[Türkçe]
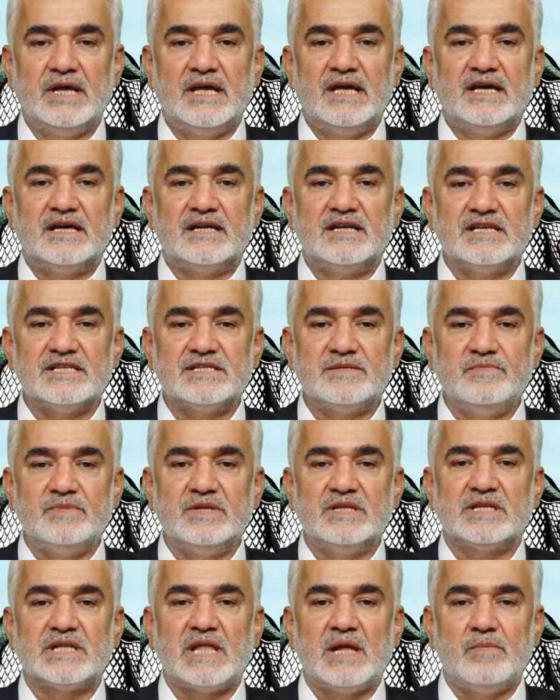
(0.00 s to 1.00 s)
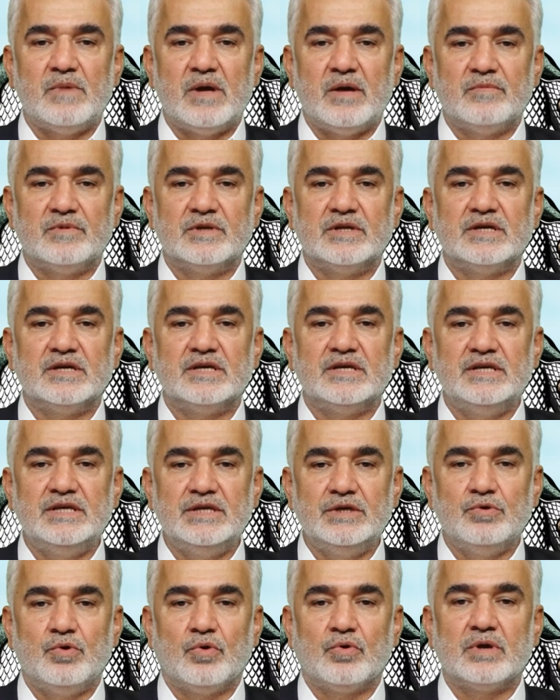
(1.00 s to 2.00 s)
Resmin tamamını
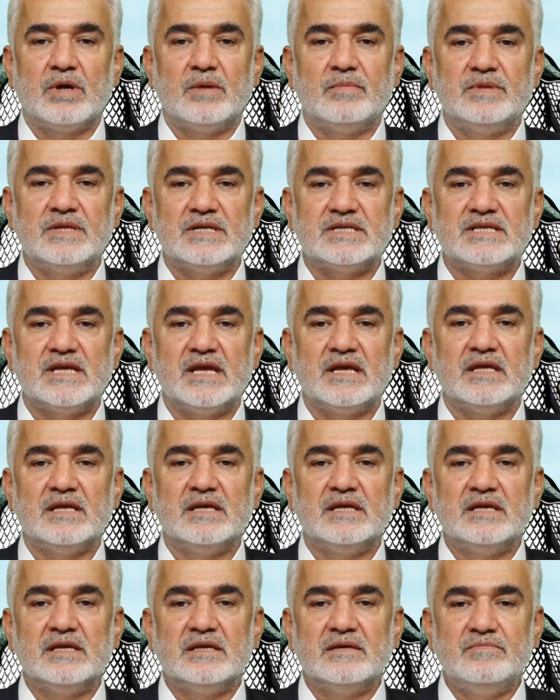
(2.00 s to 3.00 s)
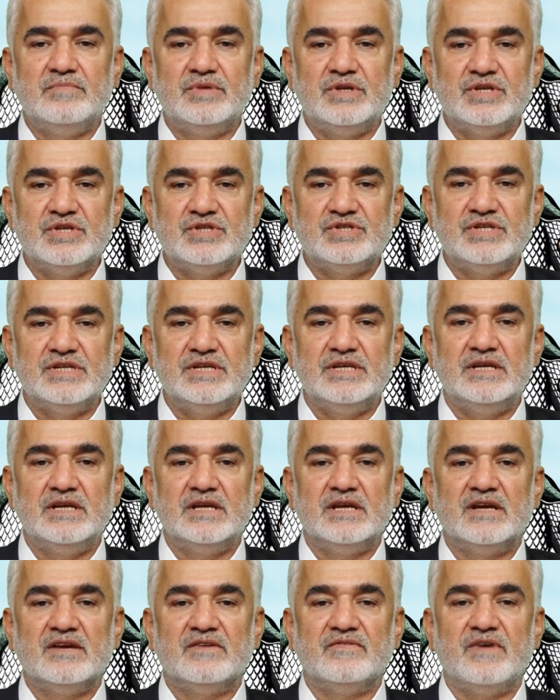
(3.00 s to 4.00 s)
iyi okuyabilirsek birinci
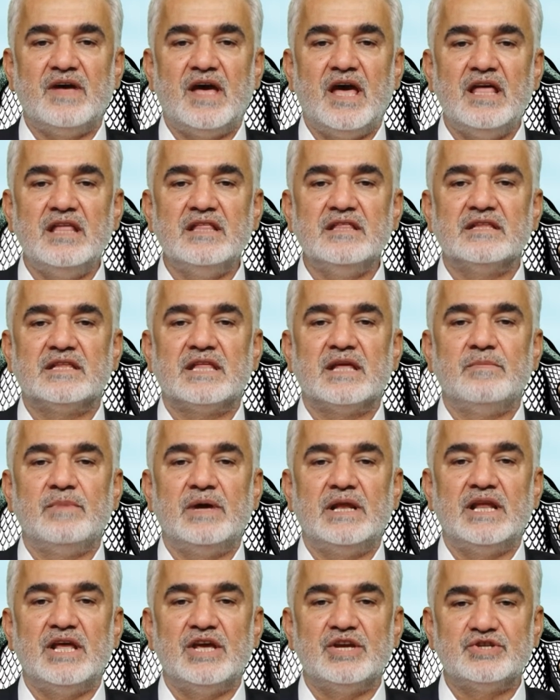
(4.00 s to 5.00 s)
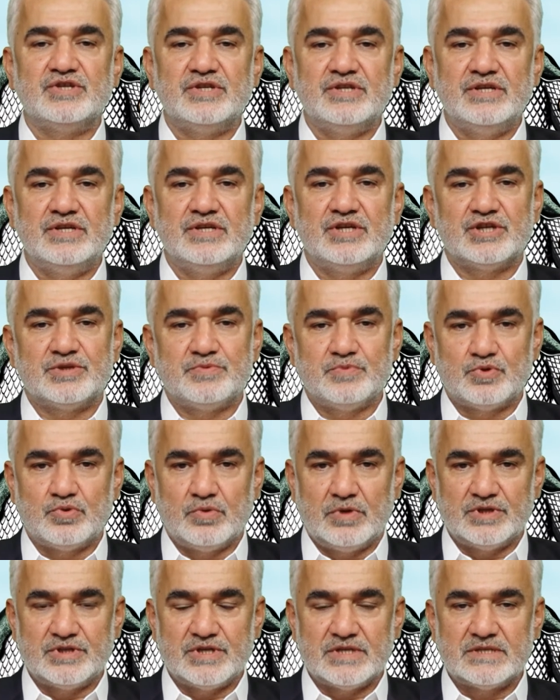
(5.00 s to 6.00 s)
ve en temel eşiği geçmiş
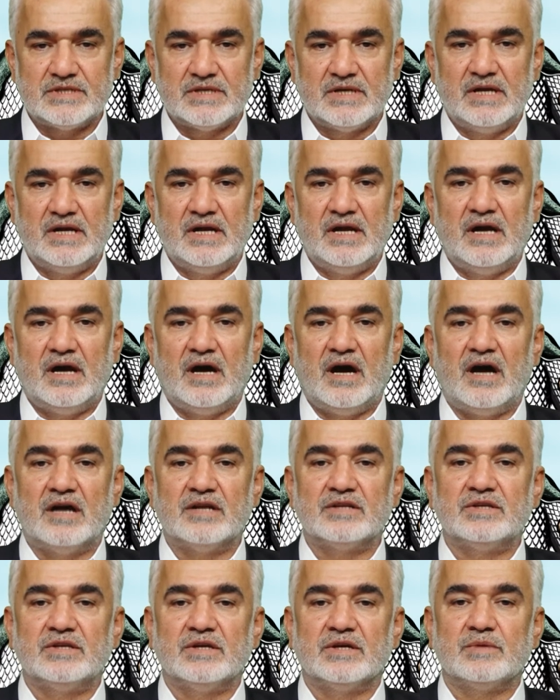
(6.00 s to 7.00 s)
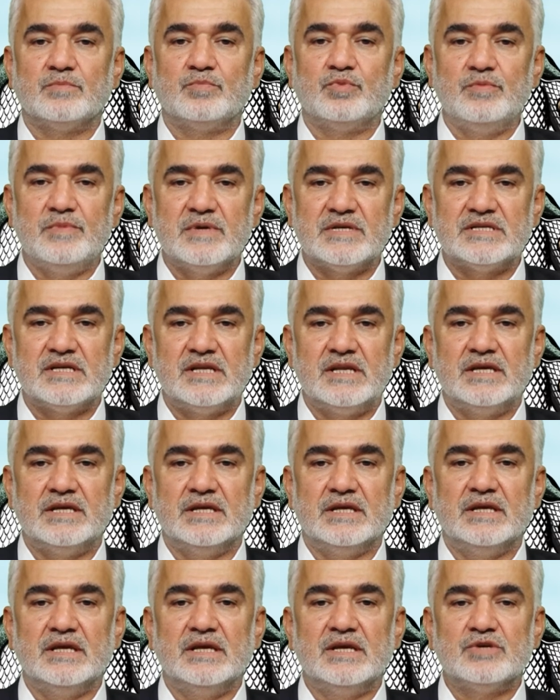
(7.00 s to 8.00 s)
olacağız. Artık bu
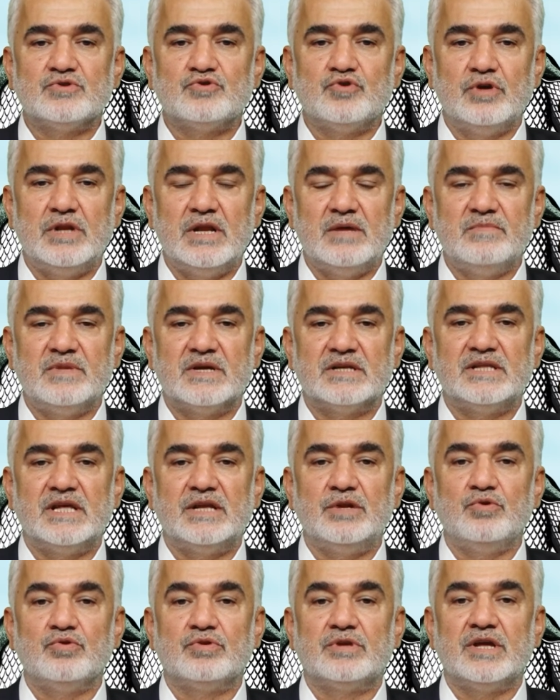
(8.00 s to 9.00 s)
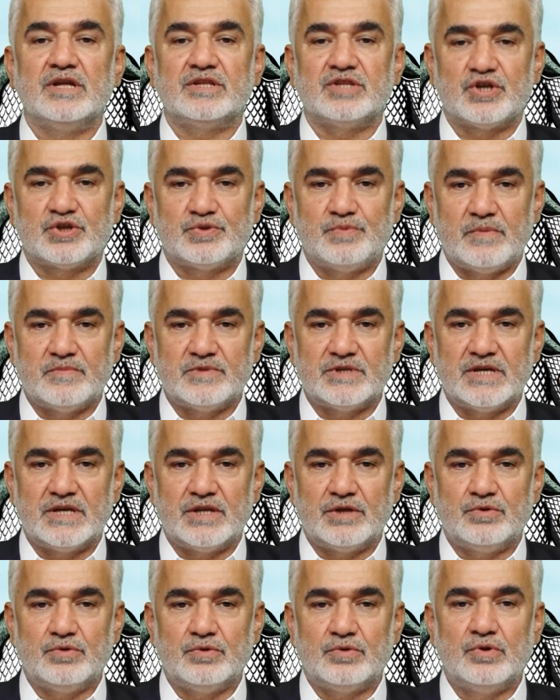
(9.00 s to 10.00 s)
meseleyi söylemlerden öteye taşımamız
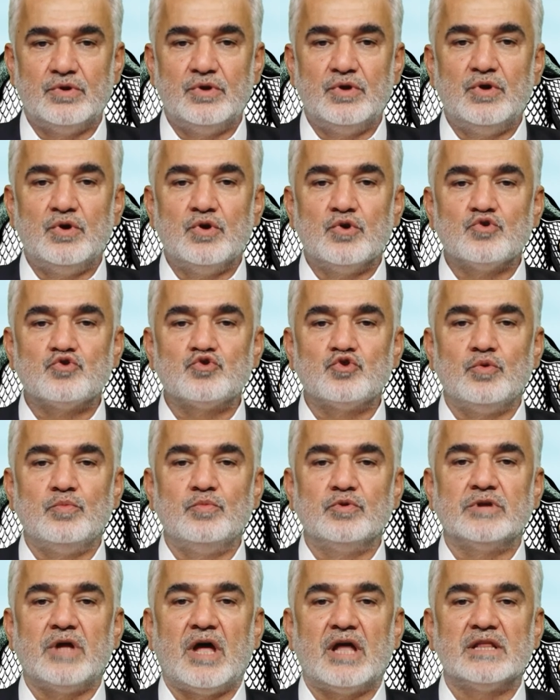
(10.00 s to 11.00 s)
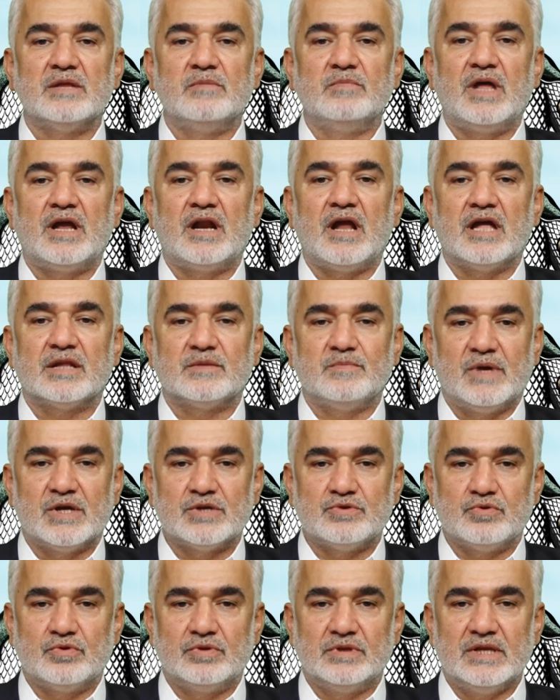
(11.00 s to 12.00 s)
gerekiyor. Somut adımlar atmak
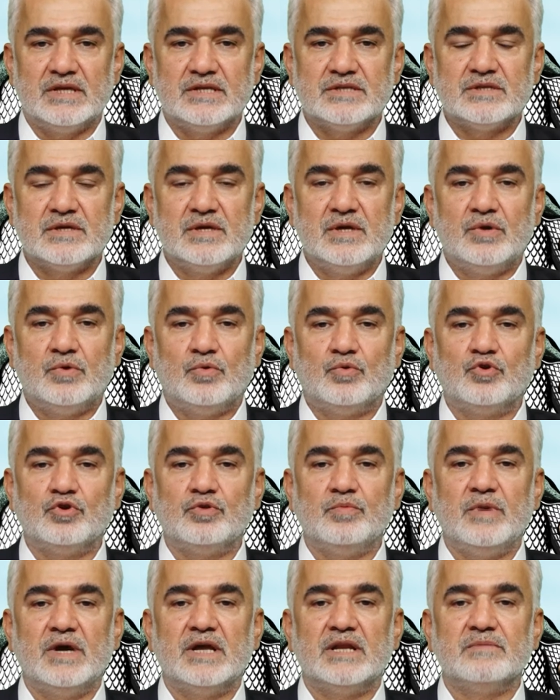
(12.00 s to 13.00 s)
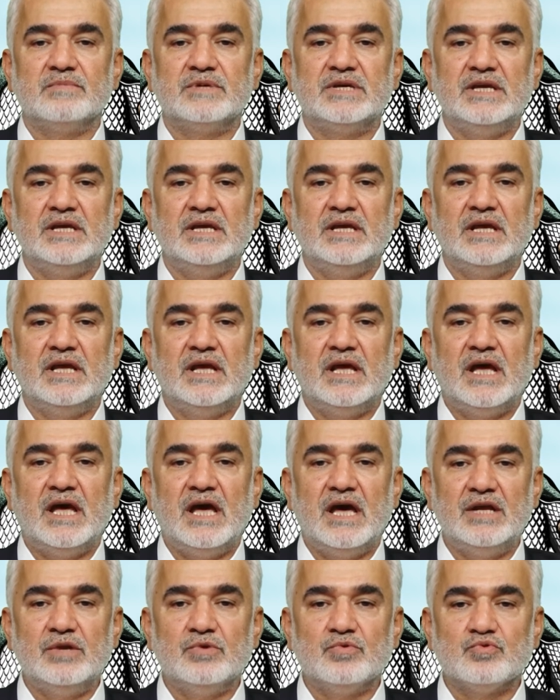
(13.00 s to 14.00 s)
zorundayız. Unutmayalım ki
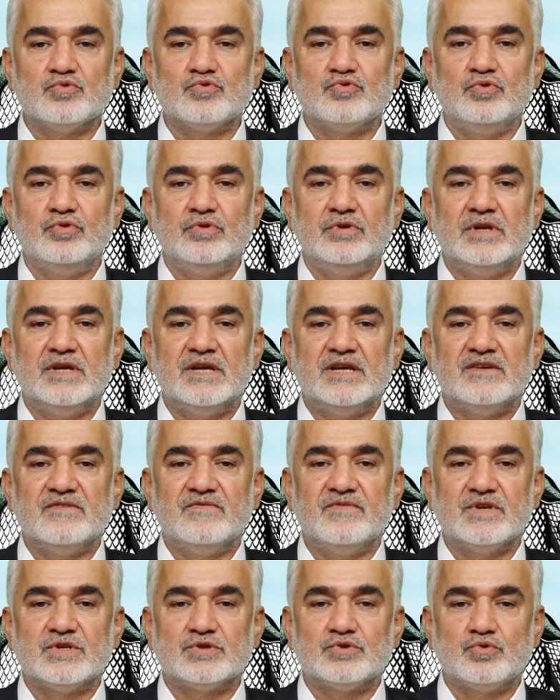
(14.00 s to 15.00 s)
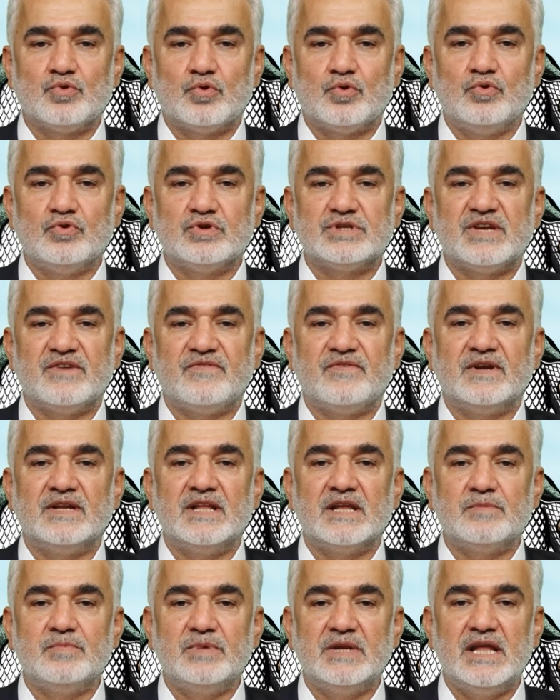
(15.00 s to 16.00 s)
en uzun ve zorlu
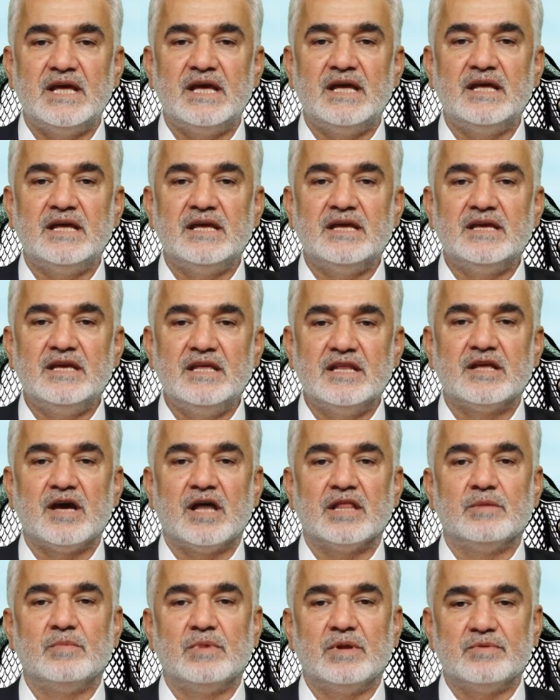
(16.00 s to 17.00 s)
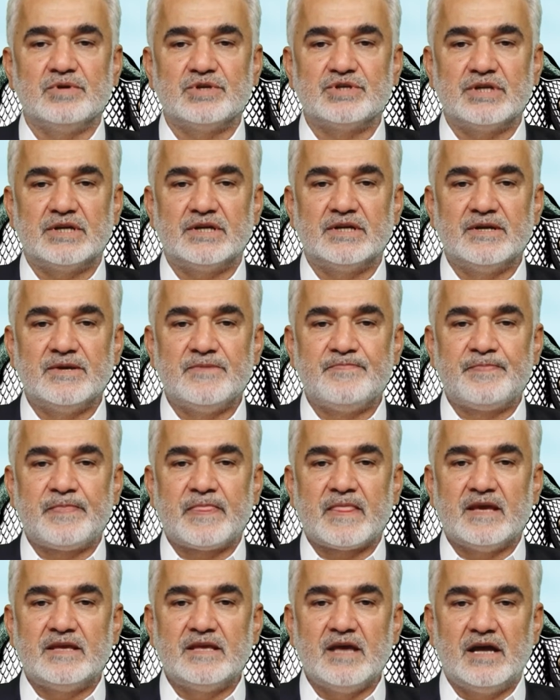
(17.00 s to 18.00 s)
seferler bile ilk adımla başlar
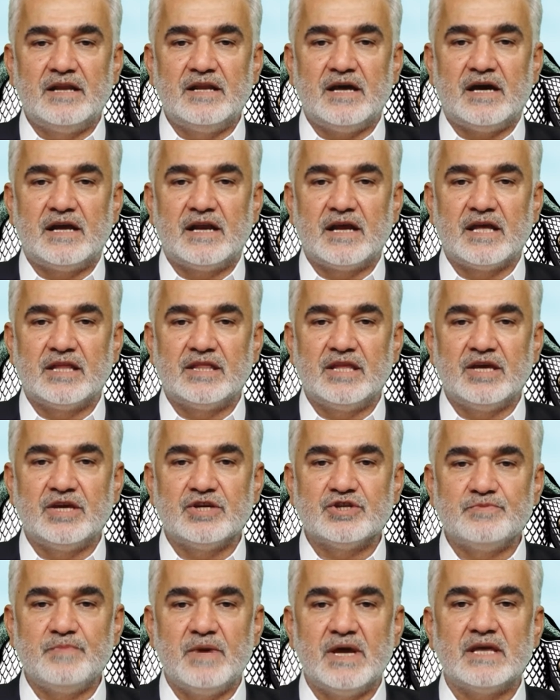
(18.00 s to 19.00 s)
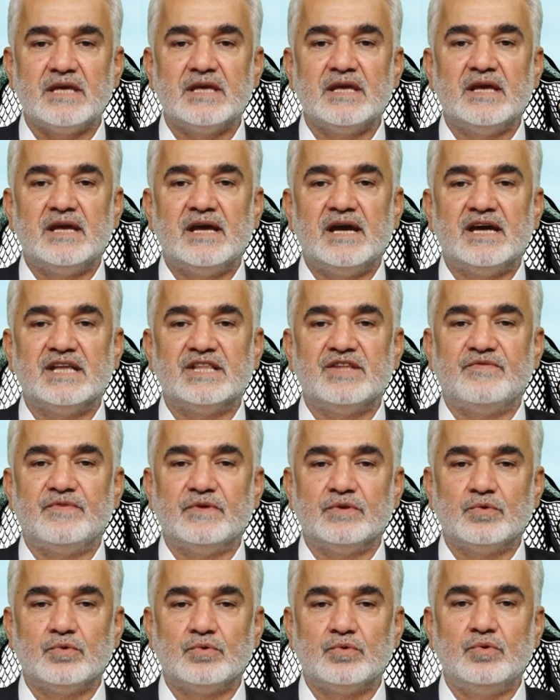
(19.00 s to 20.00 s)
yani harekete geçmek,
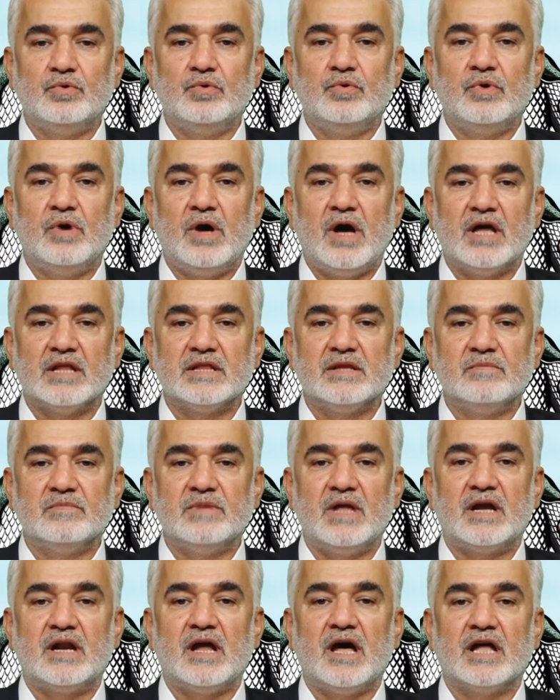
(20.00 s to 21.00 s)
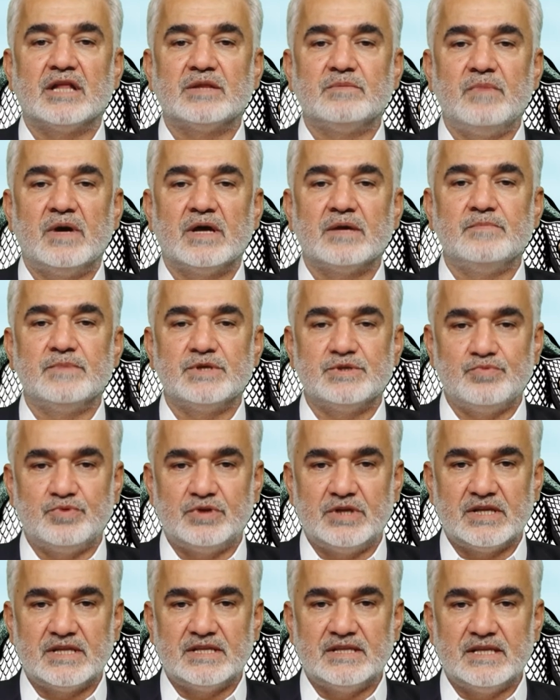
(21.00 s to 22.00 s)
hedefe doğru adımlar atmak
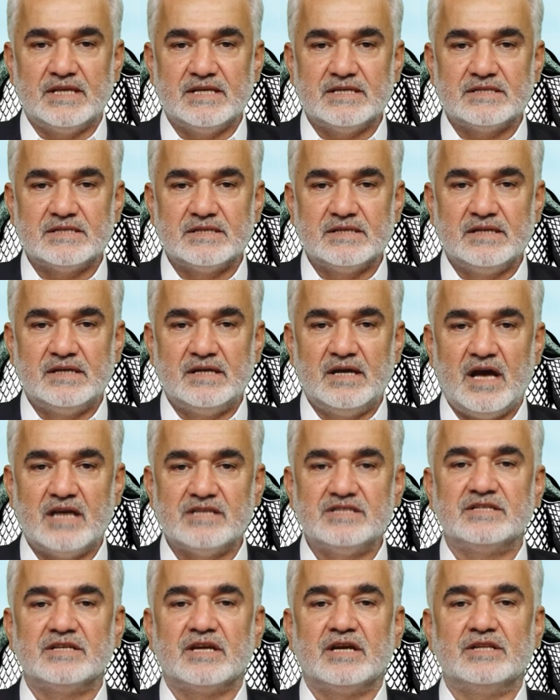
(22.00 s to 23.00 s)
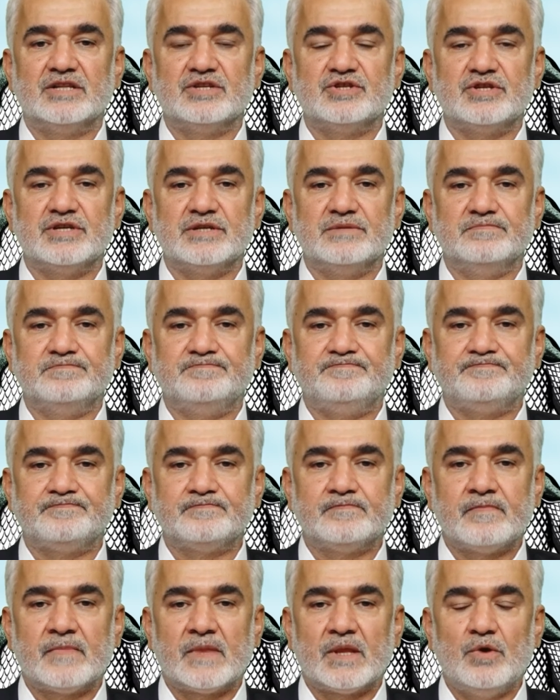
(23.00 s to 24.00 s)
mecburiyetindeyiz. Aziz kardeşlerim,
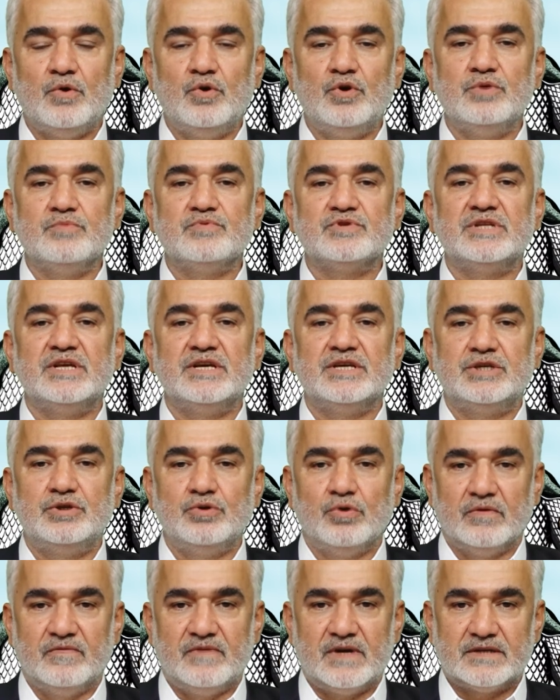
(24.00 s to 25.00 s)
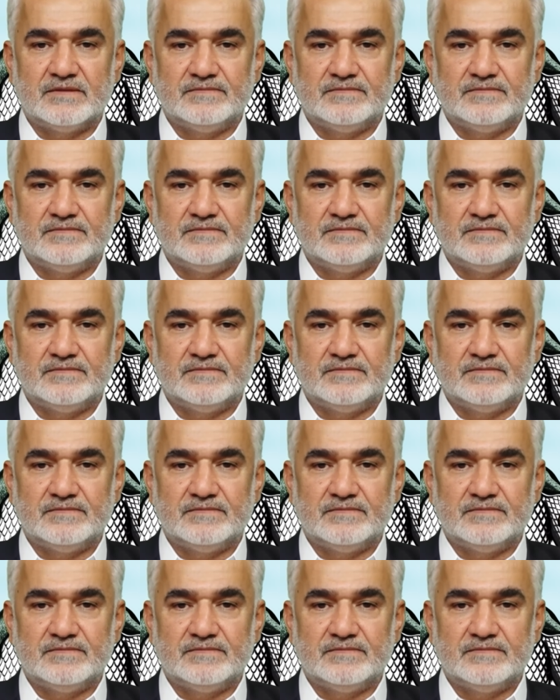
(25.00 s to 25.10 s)
önümüzde iki yol var.